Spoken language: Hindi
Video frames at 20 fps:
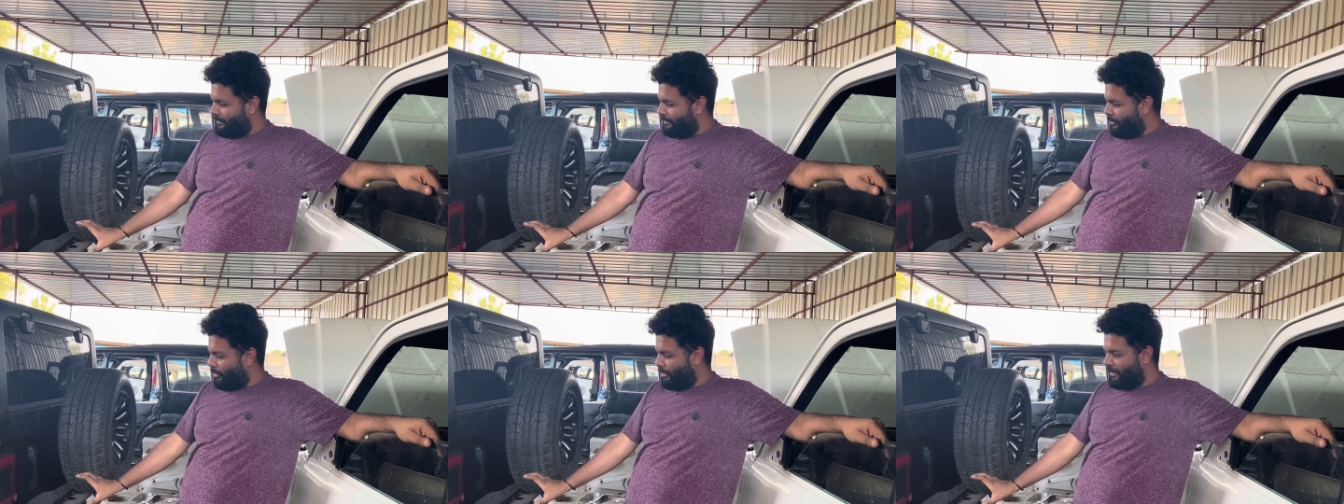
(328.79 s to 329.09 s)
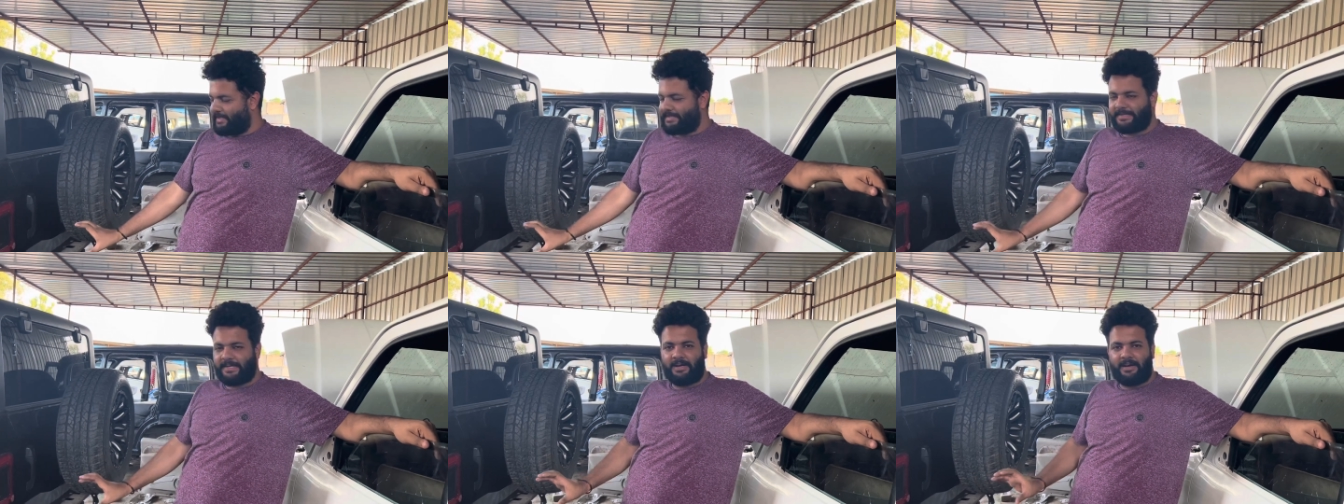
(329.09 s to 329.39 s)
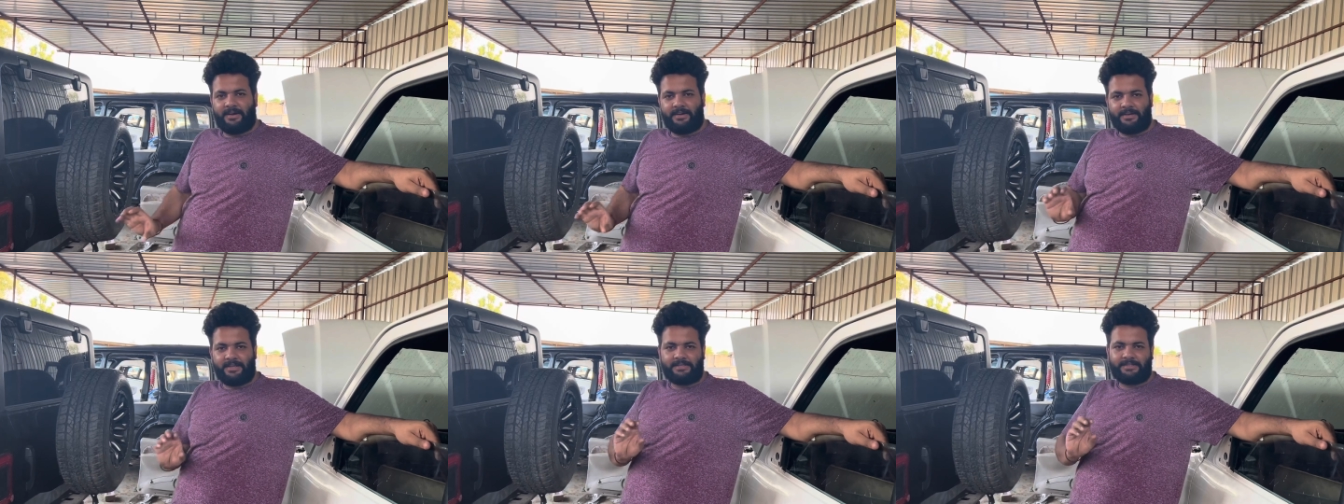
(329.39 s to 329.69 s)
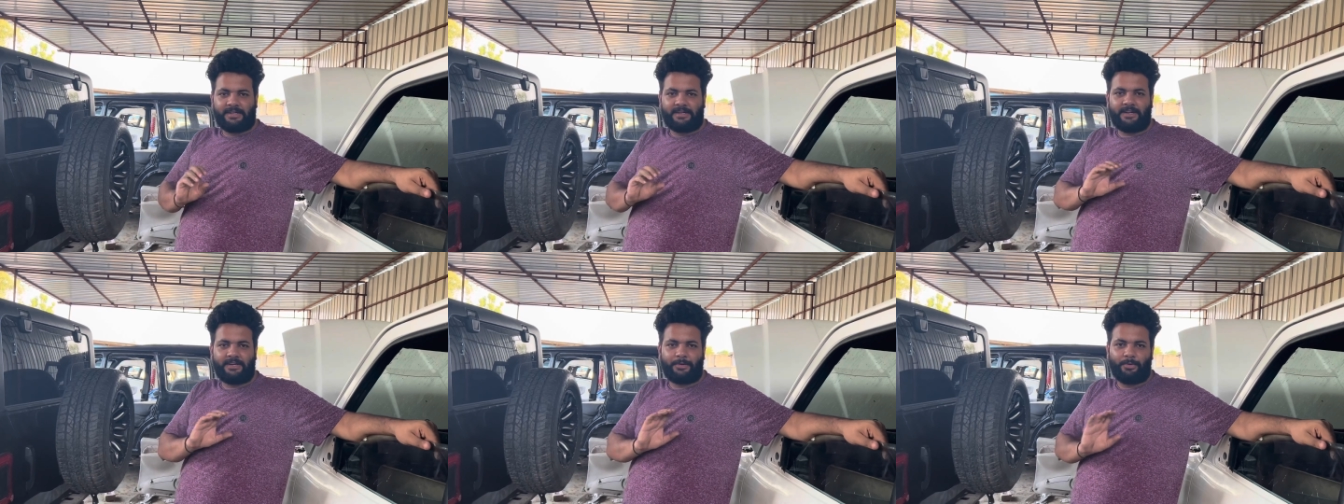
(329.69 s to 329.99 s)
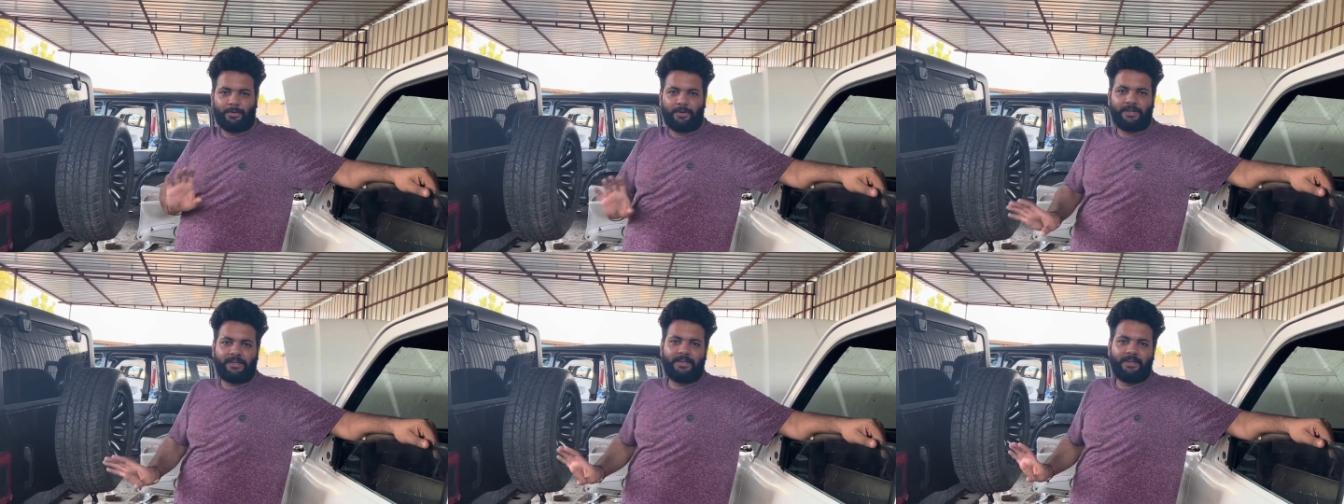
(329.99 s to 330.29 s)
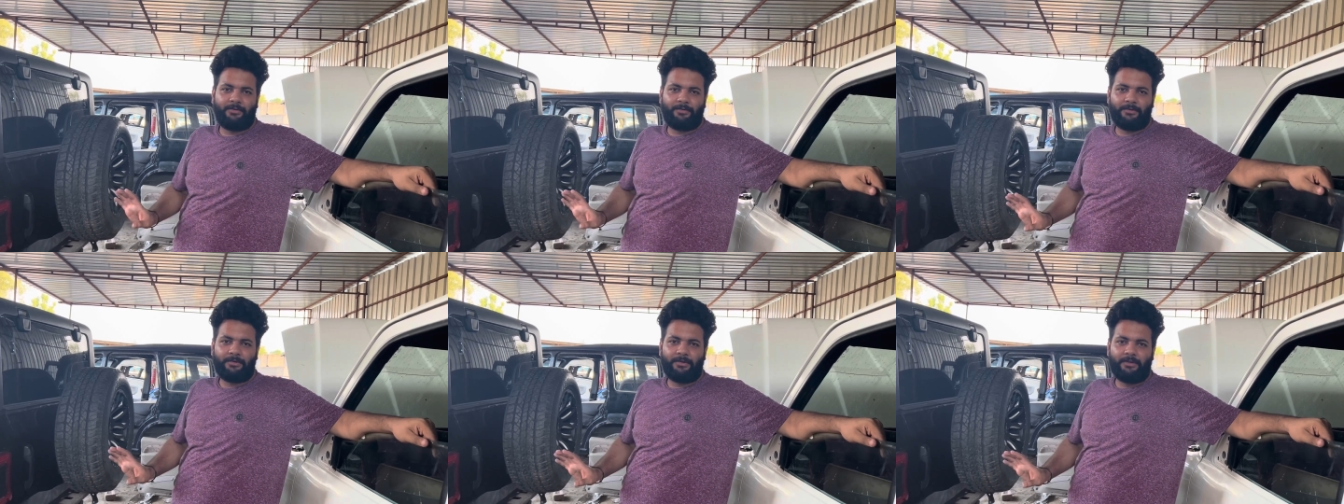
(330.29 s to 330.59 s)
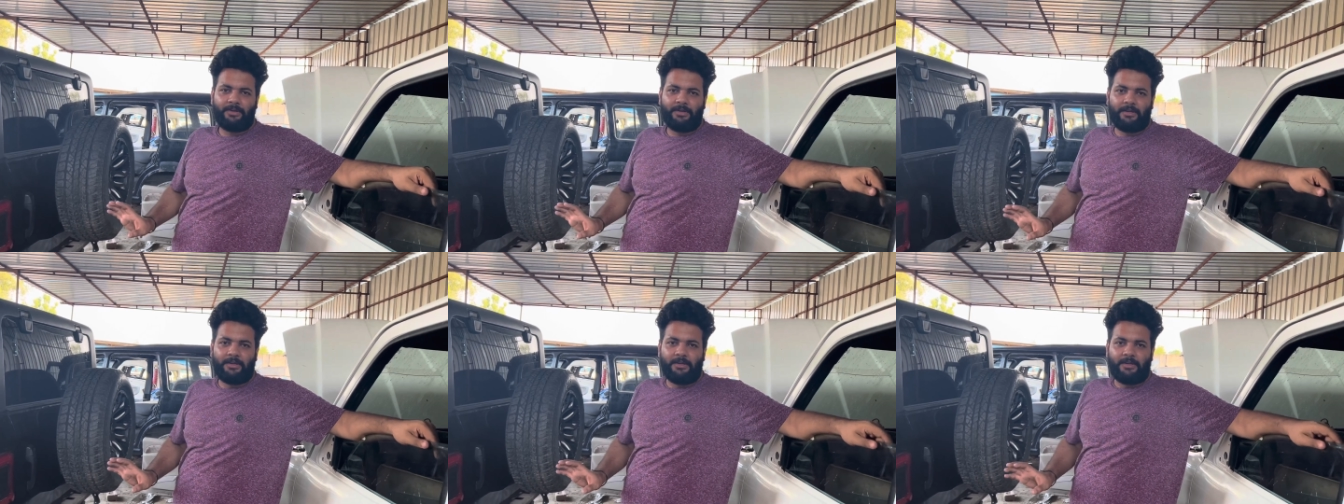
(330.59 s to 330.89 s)
बॉडी से डिस्कनेक्ट हो रखी है वो
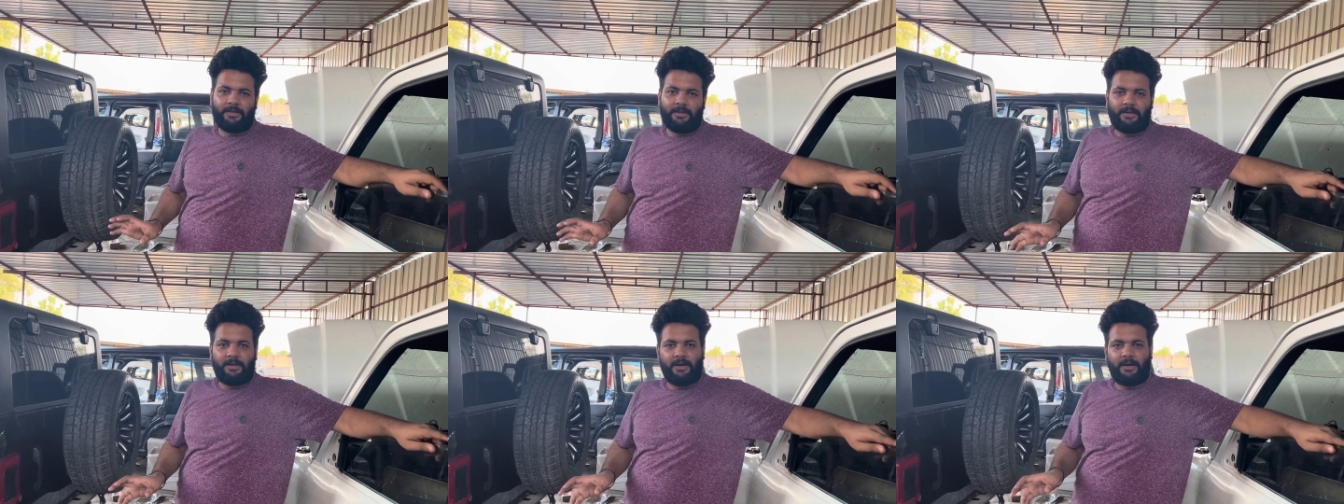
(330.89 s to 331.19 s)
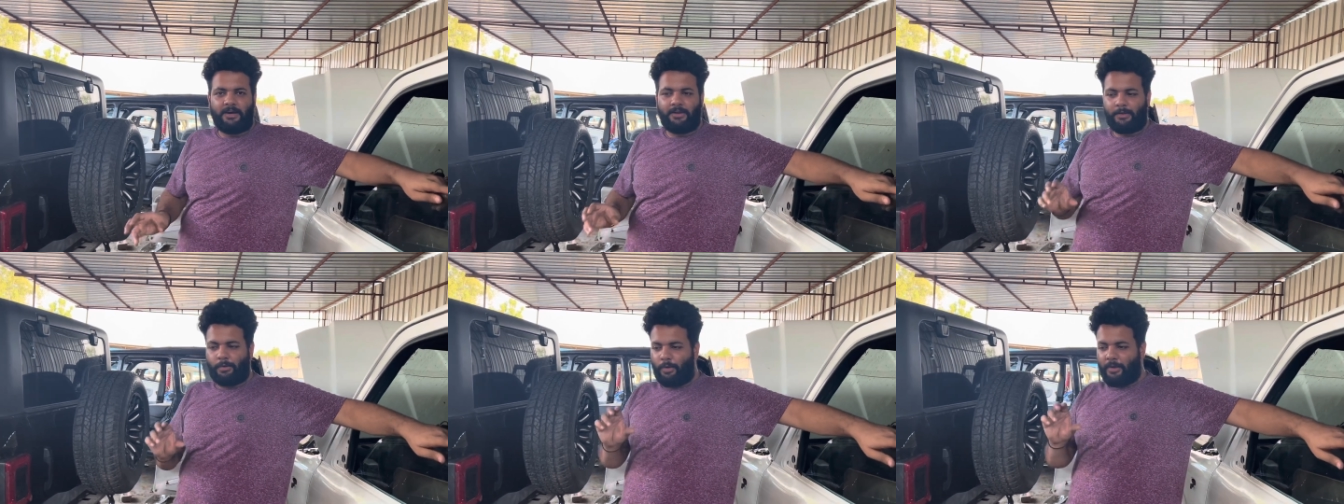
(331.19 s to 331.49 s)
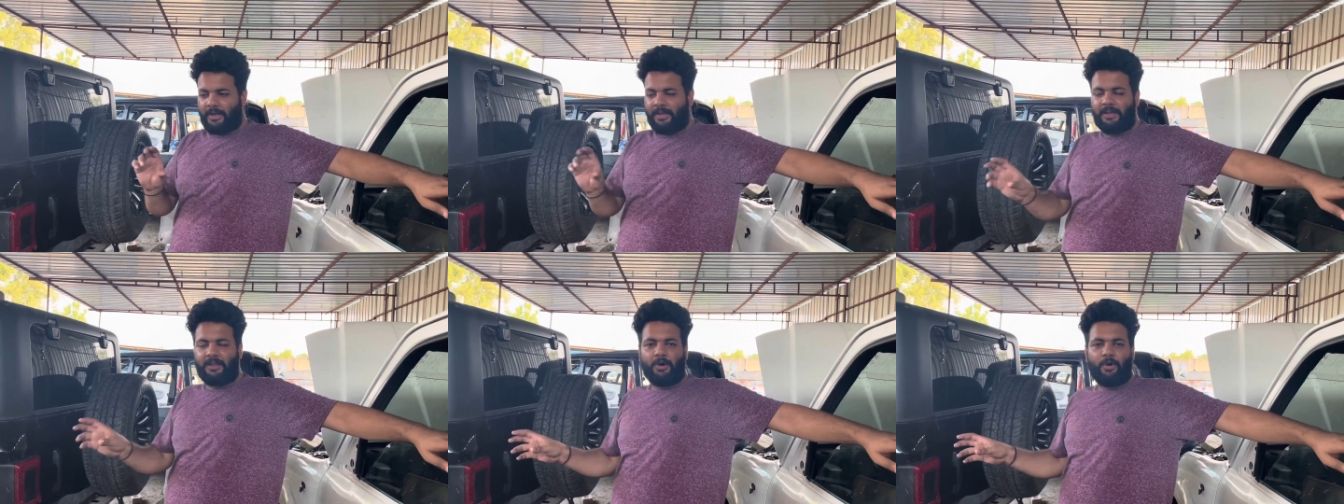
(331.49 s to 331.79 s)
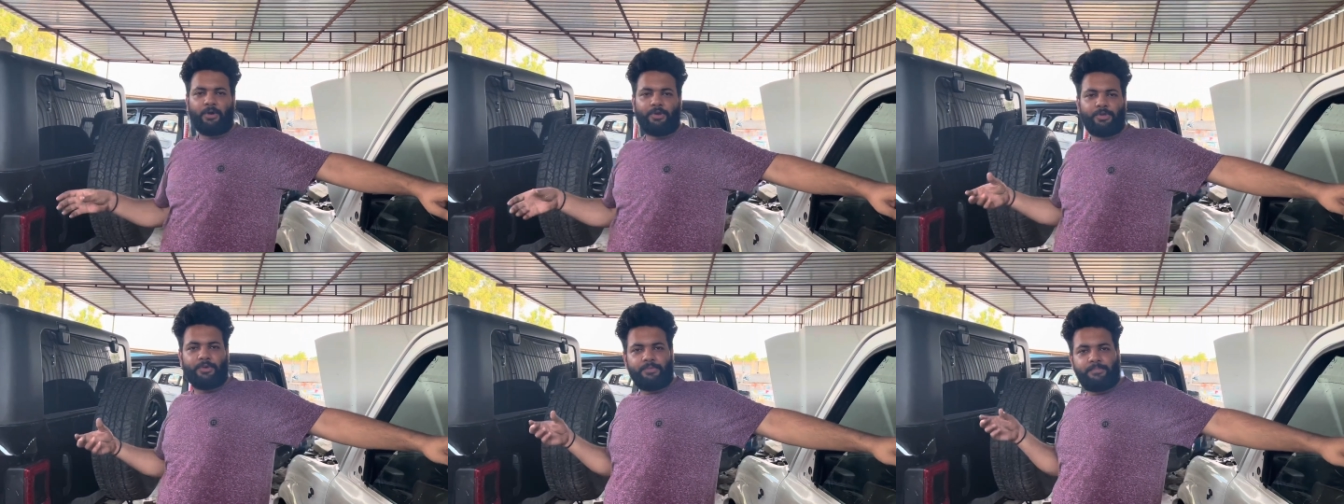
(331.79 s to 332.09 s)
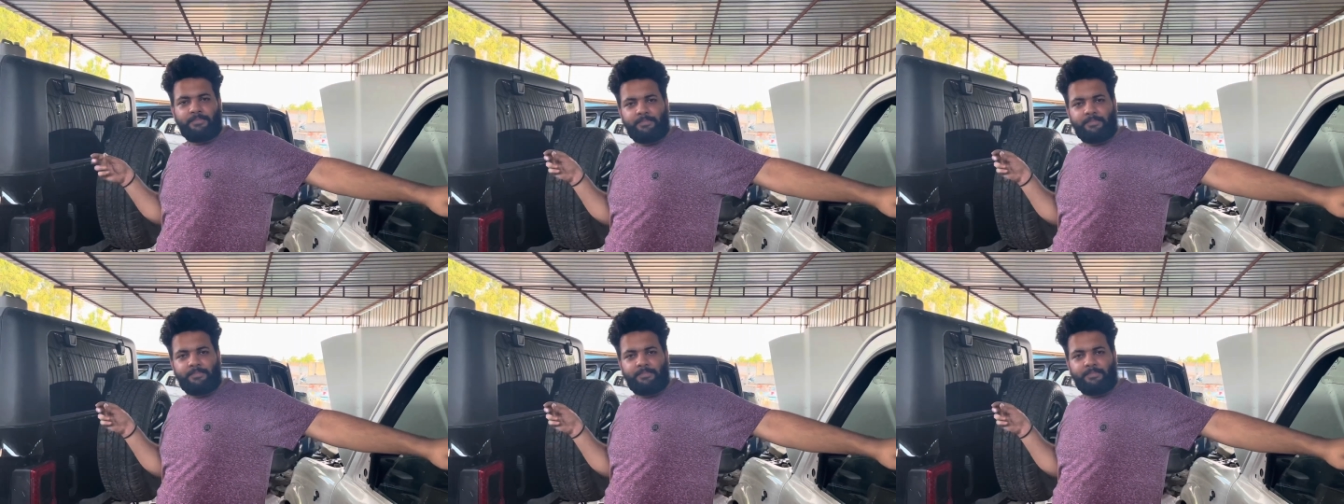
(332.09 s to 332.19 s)
अच्छा हाँ लोहे के लगाओगे तो